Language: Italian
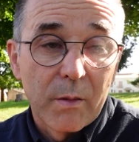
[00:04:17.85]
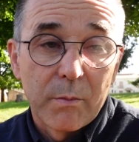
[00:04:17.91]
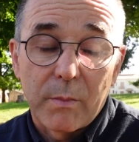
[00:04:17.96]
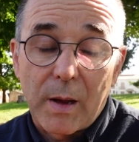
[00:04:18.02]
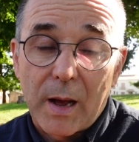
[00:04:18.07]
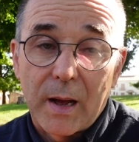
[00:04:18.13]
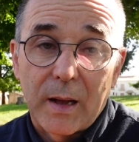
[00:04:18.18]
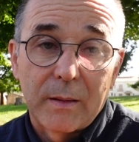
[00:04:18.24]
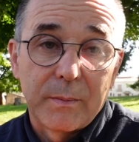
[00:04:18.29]

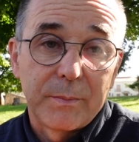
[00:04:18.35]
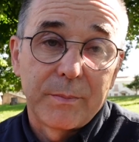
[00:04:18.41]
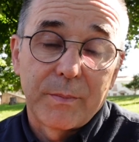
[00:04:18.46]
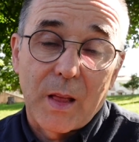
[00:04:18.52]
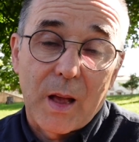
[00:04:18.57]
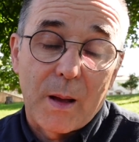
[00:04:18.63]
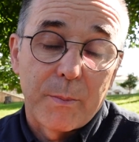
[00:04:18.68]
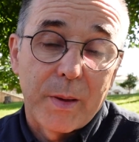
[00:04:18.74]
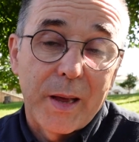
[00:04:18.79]
ma
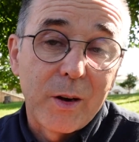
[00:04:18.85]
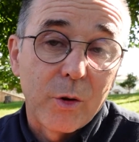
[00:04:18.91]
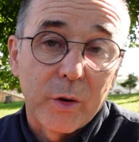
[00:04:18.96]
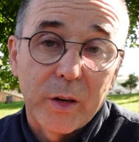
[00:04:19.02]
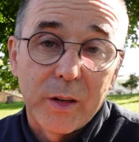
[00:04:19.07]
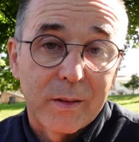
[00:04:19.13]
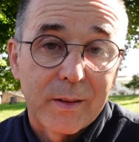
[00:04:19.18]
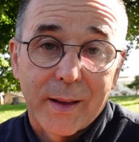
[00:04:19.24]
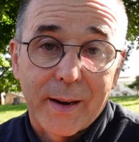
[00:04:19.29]
a me non
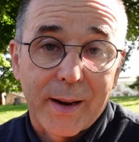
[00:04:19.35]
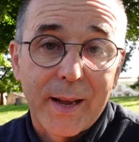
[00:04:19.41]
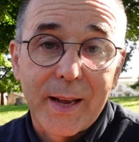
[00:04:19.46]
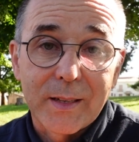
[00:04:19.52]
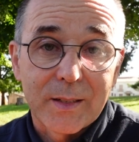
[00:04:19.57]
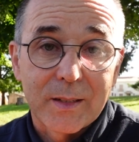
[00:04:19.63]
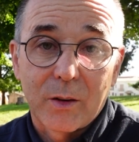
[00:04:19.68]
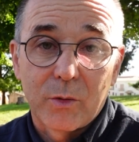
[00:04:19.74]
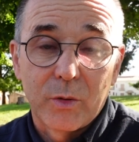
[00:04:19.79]

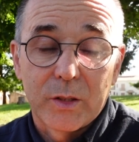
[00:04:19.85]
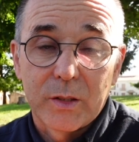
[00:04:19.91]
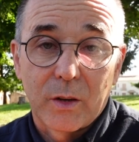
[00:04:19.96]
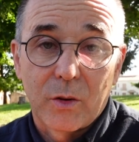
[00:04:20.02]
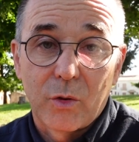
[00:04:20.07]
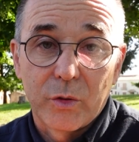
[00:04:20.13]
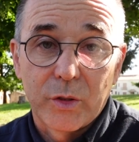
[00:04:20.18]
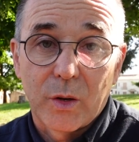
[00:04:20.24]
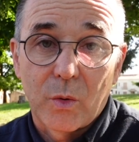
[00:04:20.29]
interessa questa
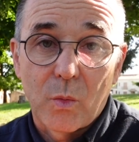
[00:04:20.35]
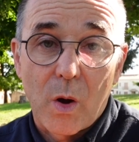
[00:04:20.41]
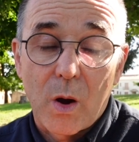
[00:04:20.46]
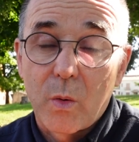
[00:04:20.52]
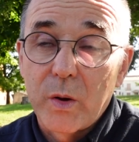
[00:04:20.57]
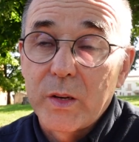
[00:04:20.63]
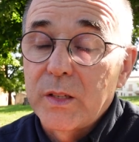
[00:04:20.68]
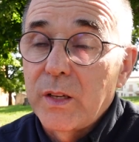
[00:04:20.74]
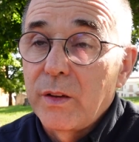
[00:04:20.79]
cosa qua,
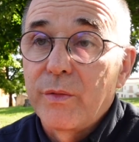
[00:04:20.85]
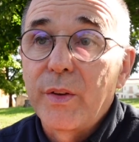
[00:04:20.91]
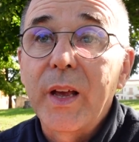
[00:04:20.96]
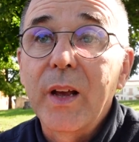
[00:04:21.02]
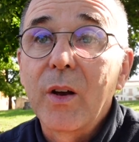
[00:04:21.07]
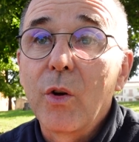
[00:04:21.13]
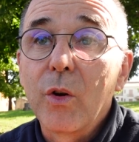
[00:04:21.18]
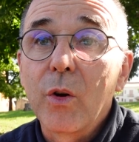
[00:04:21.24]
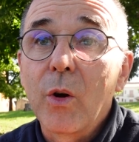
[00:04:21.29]
questi
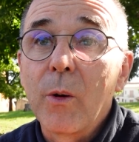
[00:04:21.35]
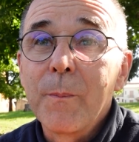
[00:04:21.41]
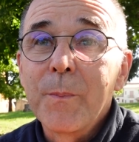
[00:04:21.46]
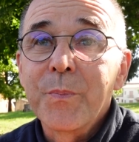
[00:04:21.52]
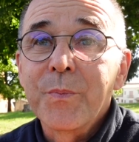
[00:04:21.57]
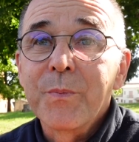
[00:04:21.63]
vengono